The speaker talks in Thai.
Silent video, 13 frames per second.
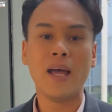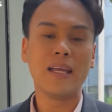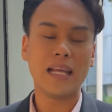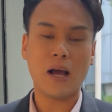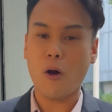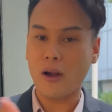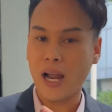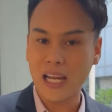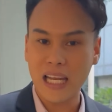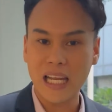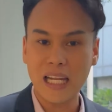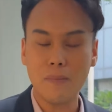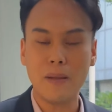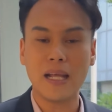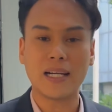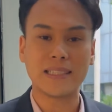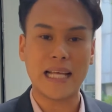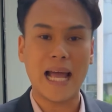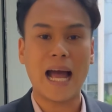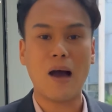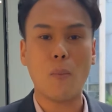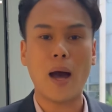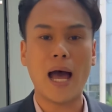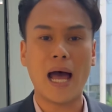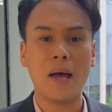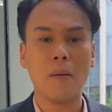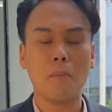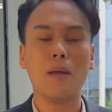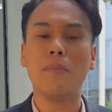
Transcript: อย่างก่อนหน้านี้ที่มีกระแสข่าวว่าไม่